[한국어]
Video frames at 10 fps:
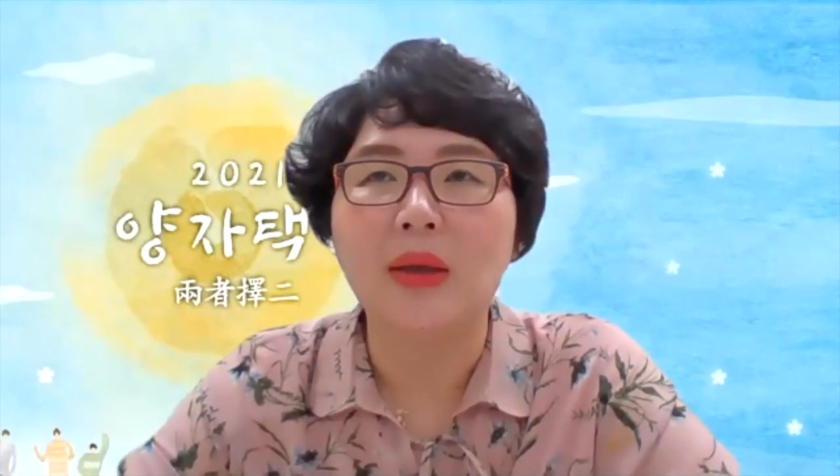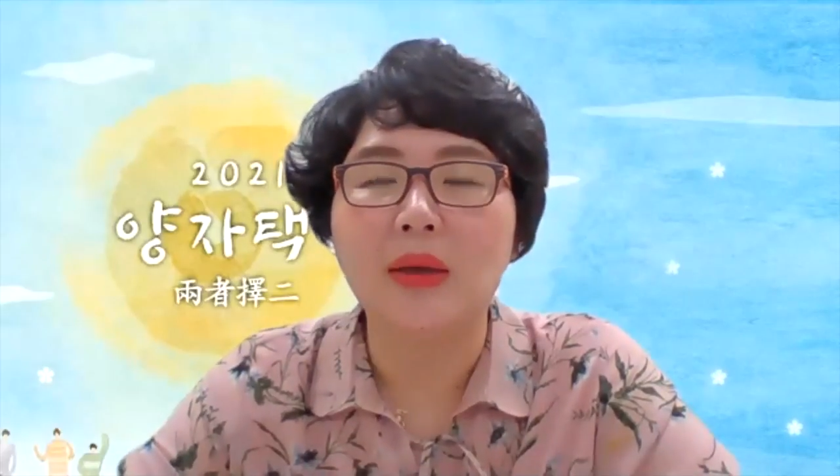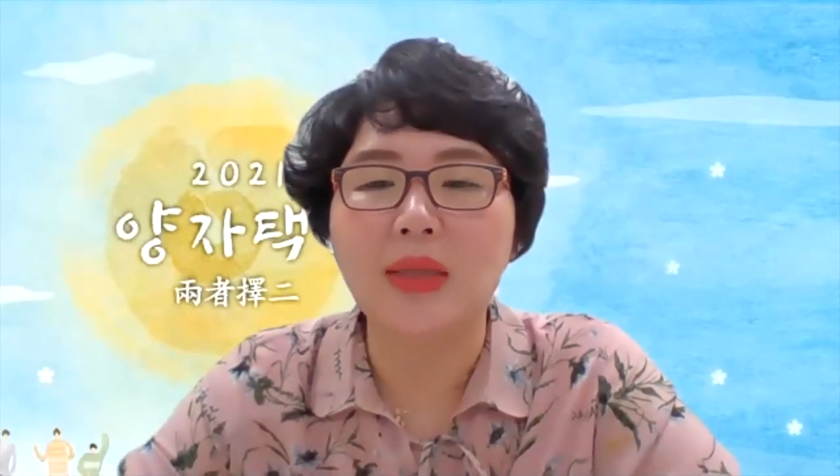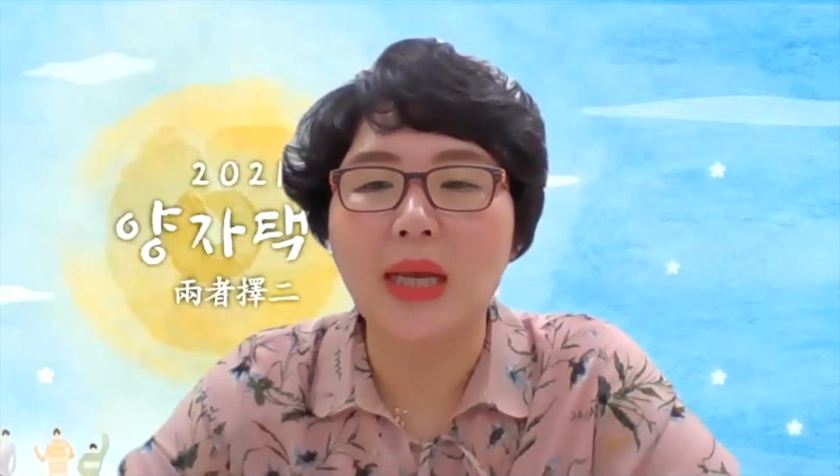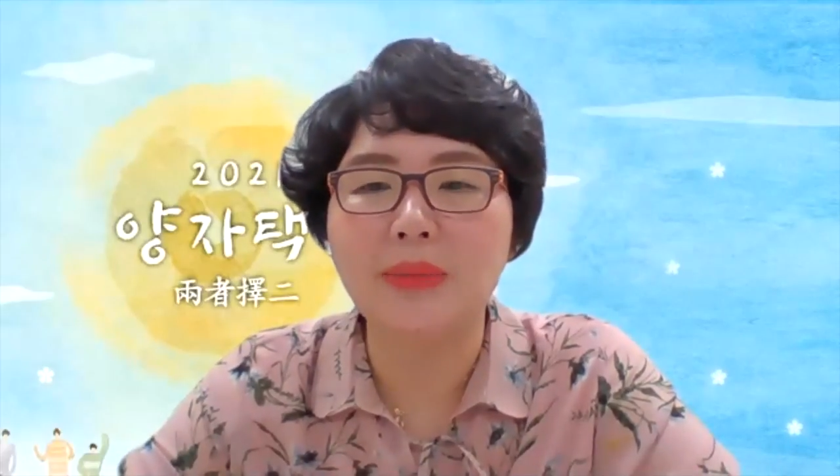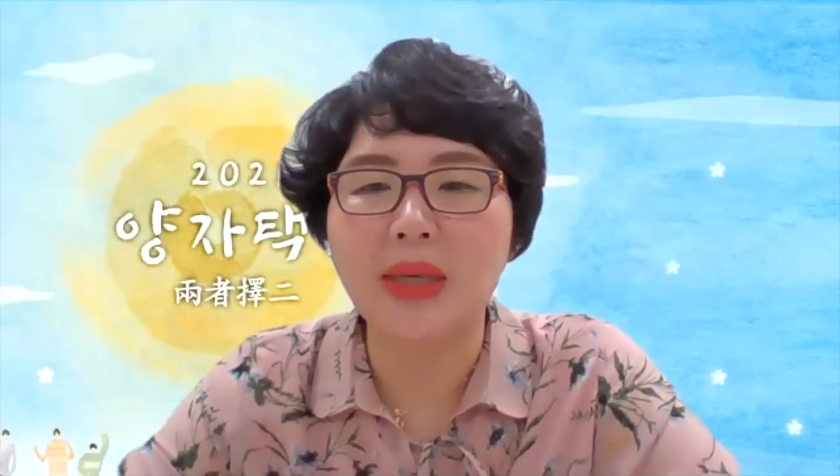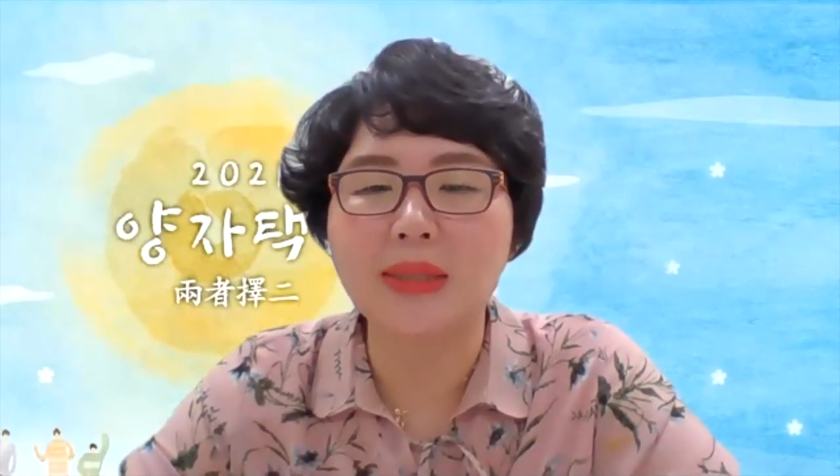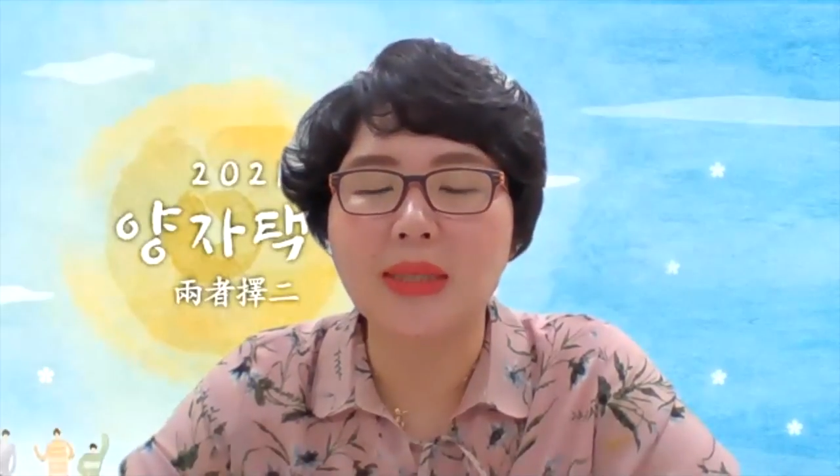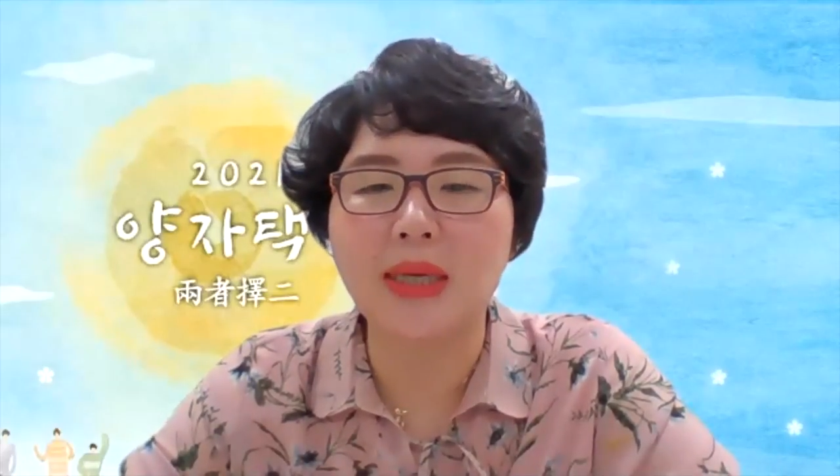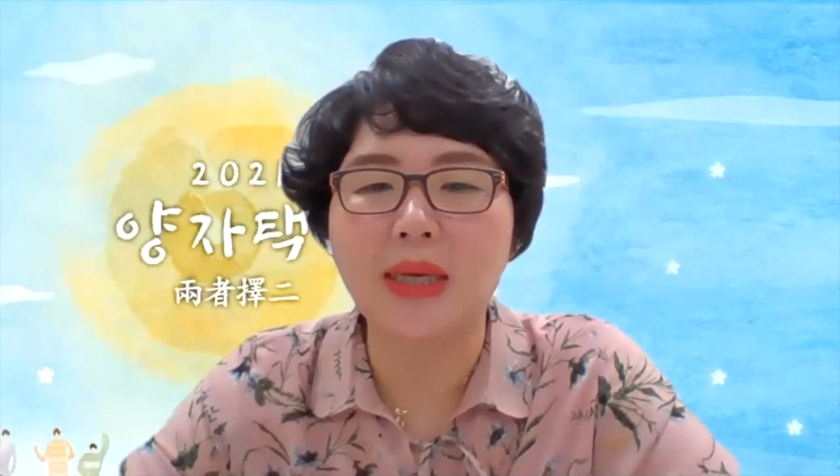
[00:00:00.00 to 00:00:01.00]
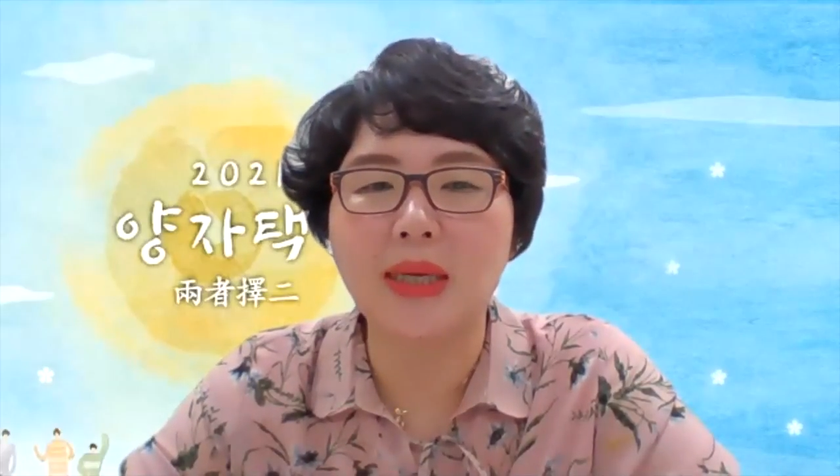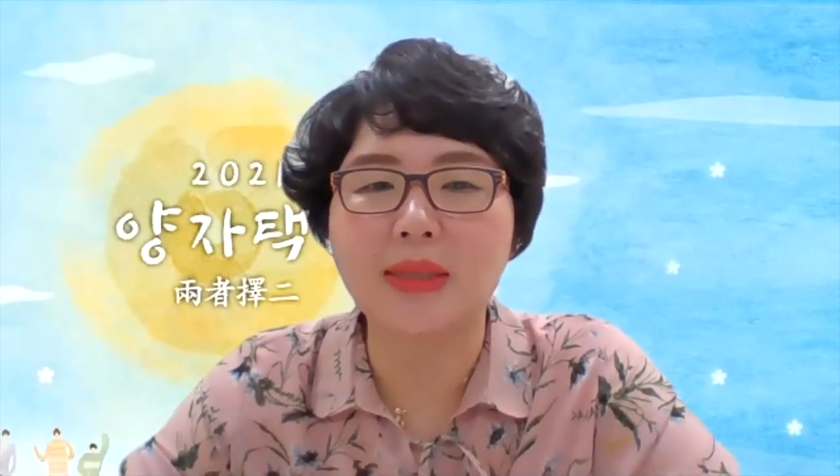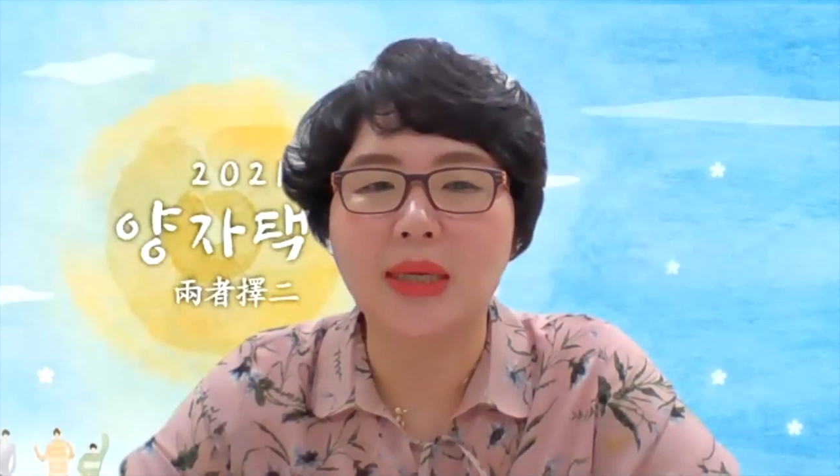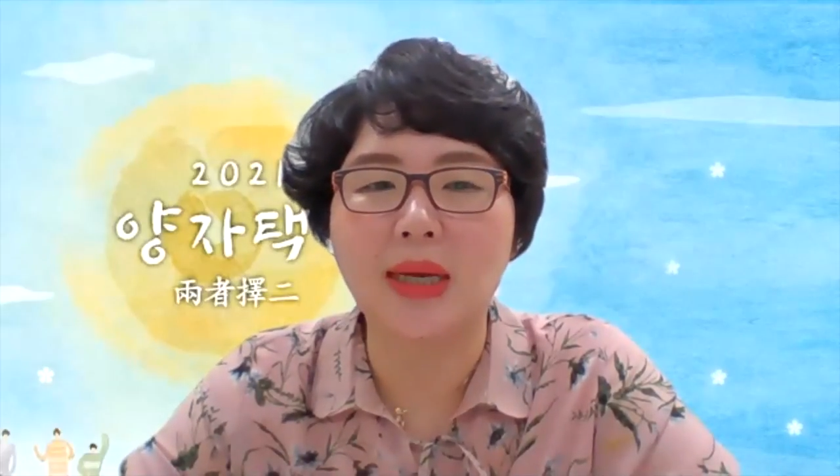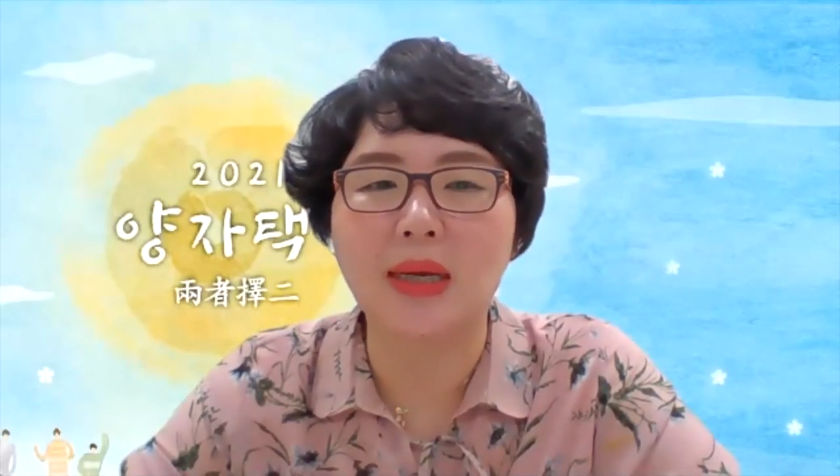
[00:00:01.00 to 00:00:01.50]
그 다음에 이제
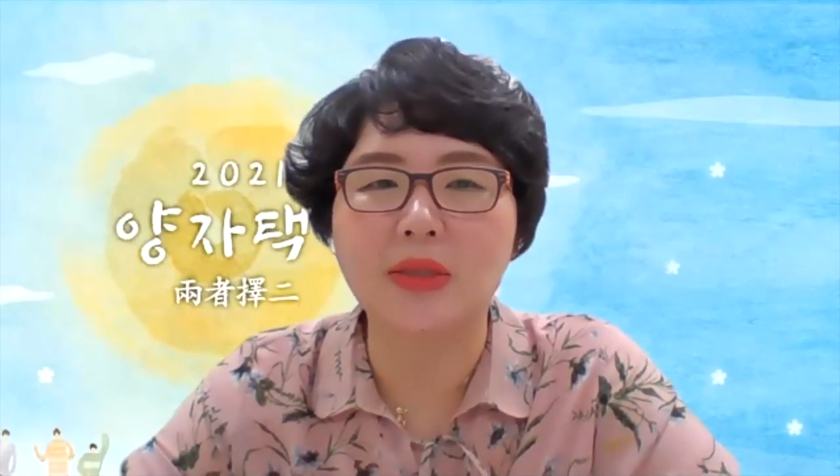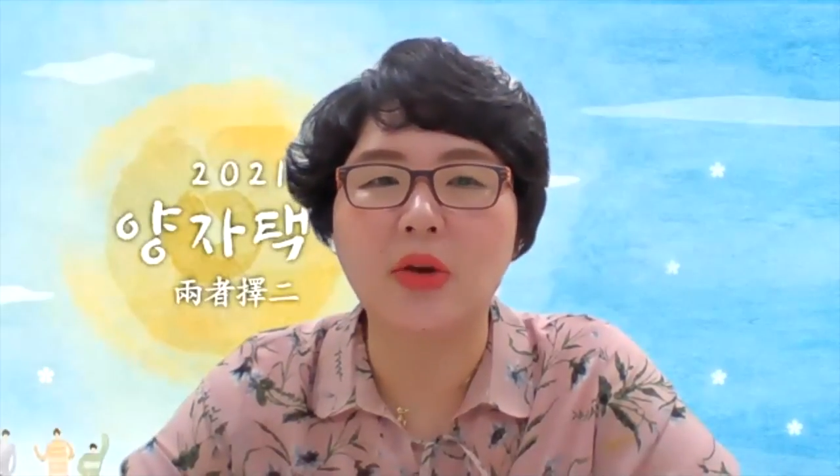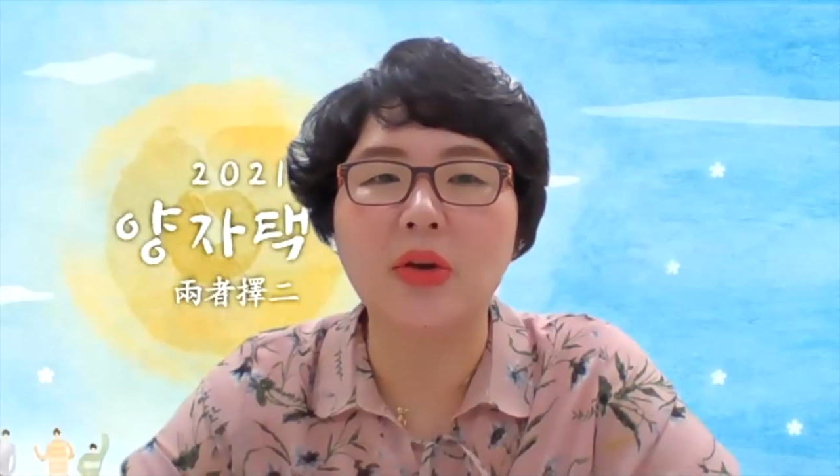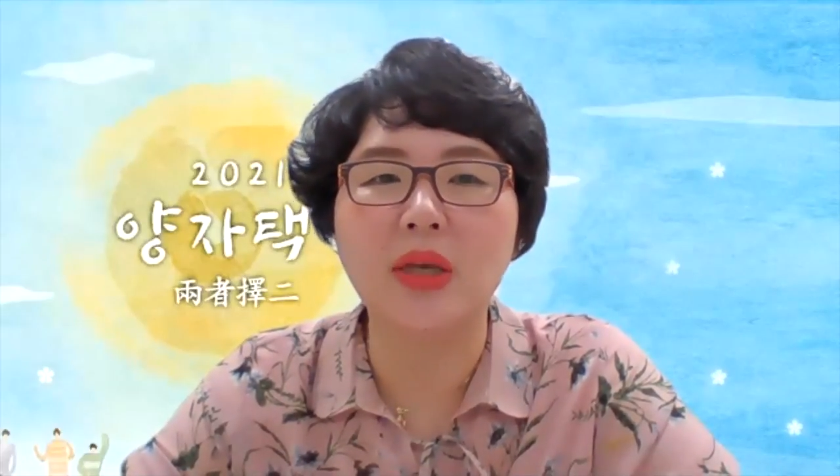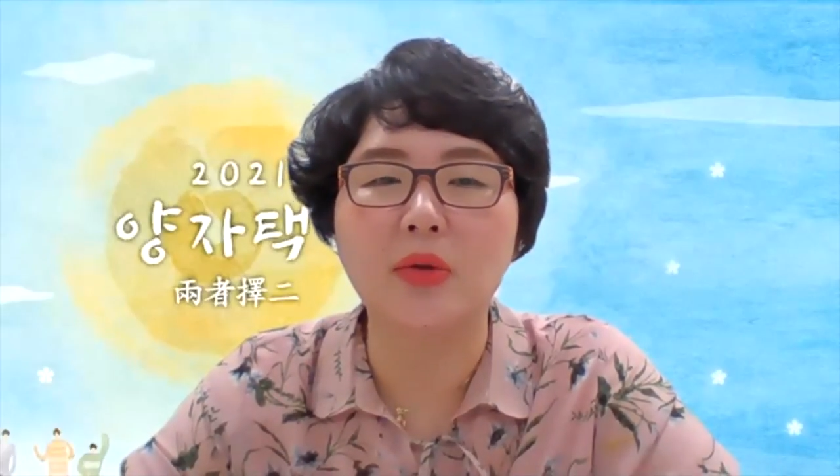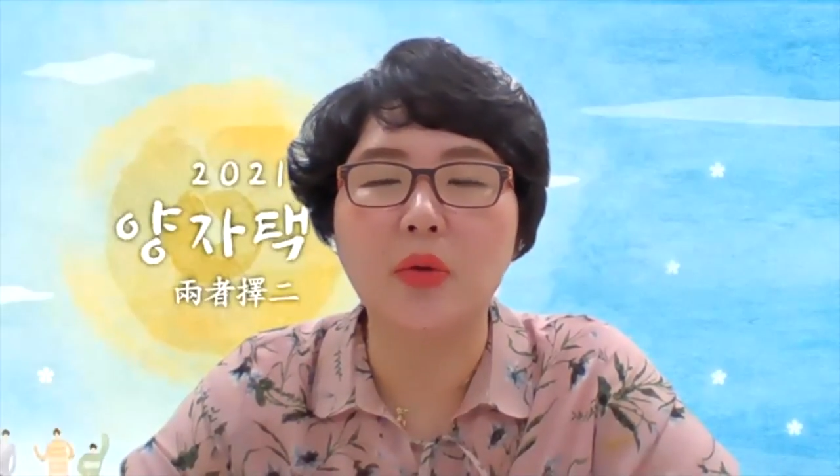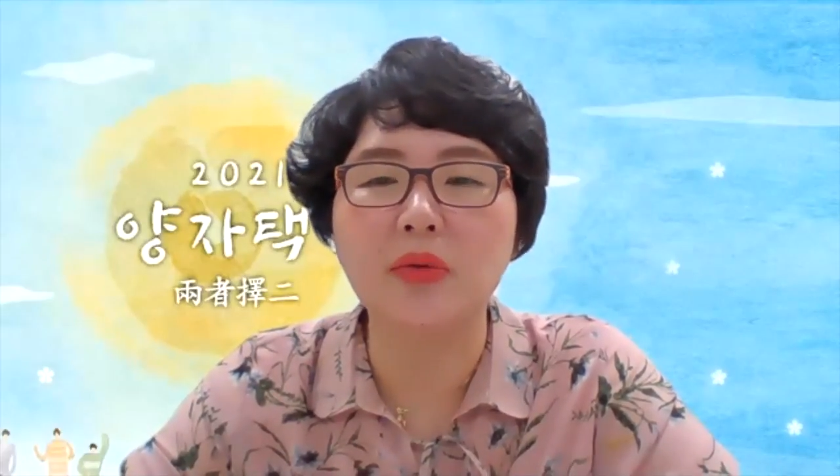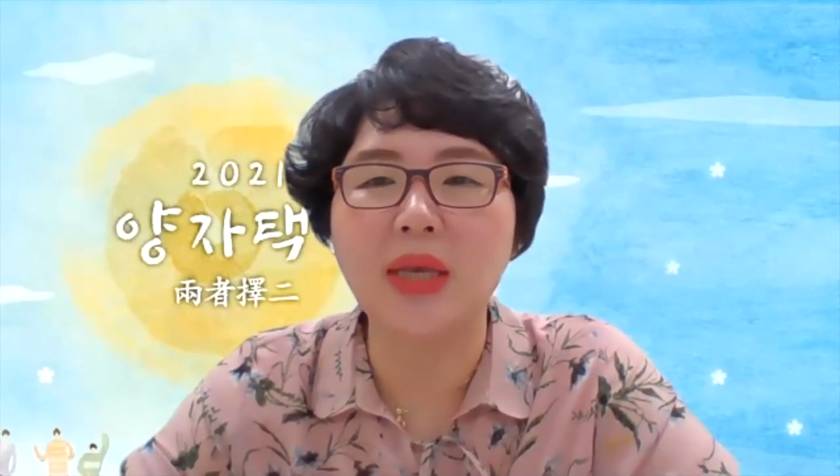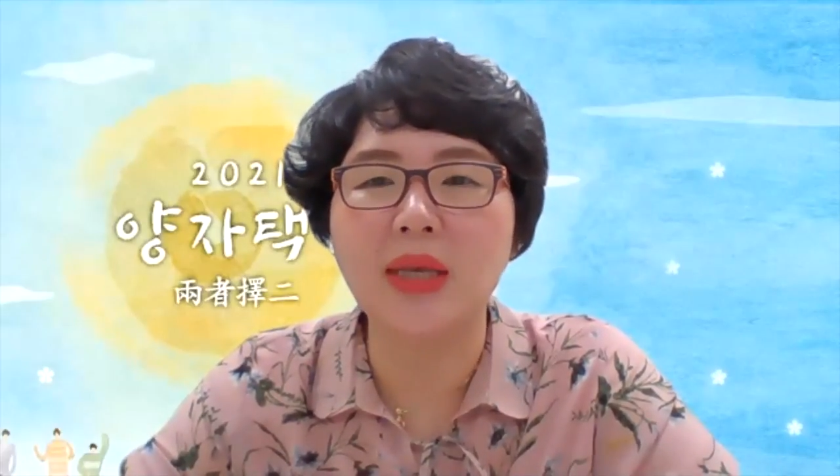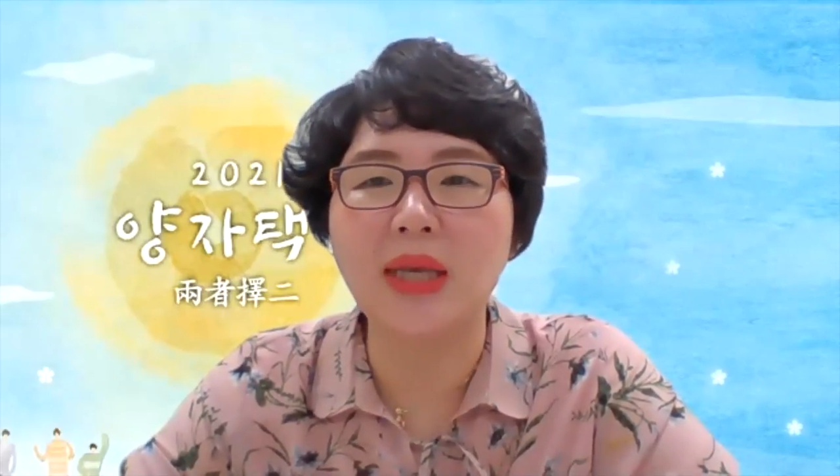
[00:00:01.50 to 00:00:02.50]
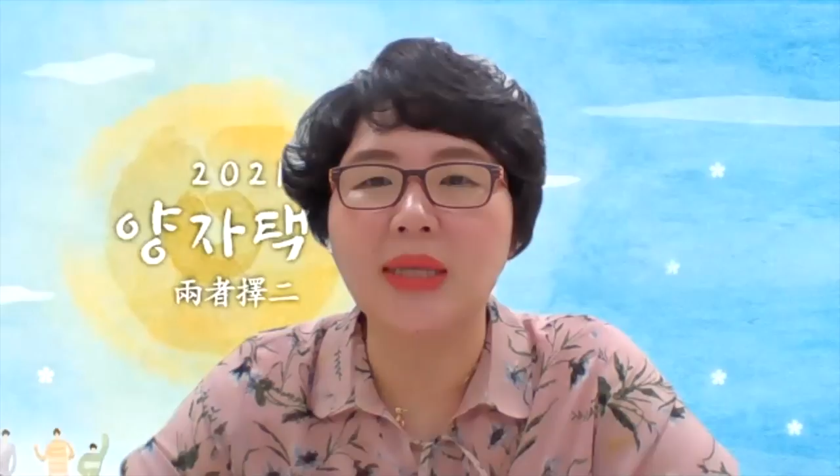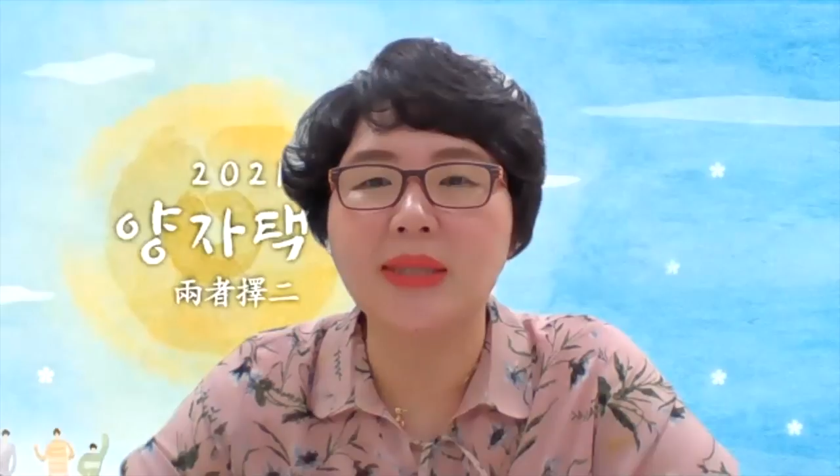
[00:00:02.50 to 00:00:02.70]
제가 저희 여동생이